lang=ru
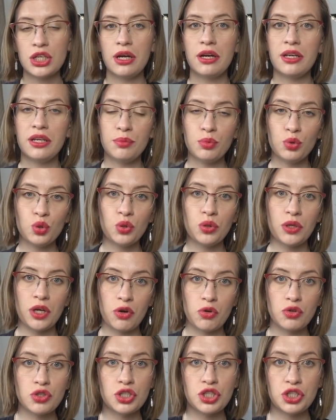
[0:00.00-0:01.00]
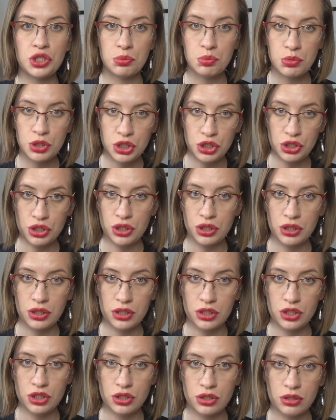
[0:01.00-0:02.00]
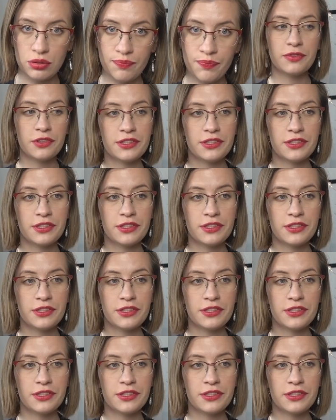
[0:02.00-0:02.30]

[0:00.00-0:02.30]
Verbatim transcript: они будут дороже, чем нижние этажи.